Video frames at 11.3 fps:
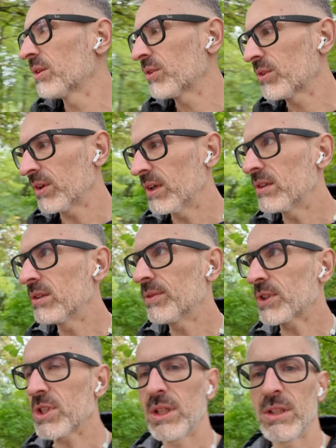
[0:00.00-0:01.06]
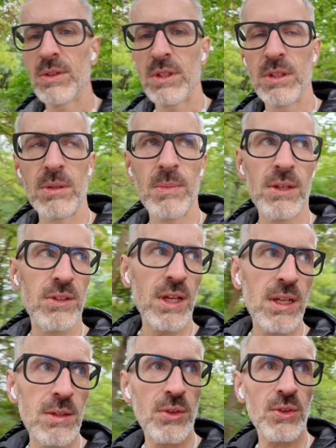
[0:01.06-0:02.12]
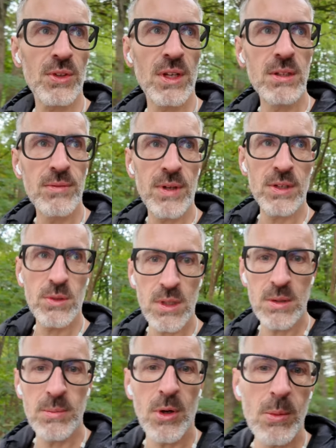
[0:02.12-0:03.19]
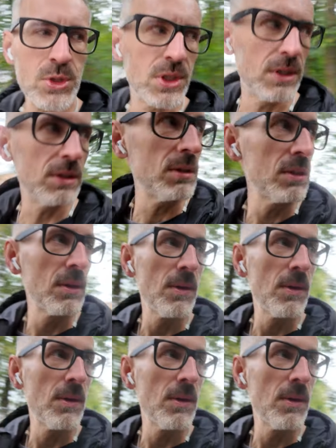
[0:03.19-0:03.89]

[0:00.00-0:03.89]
Es regnet wahrscheinlich wirklich nicht mehr. Ich denke, dass es regnet, weil ich unter einem Baum stehe.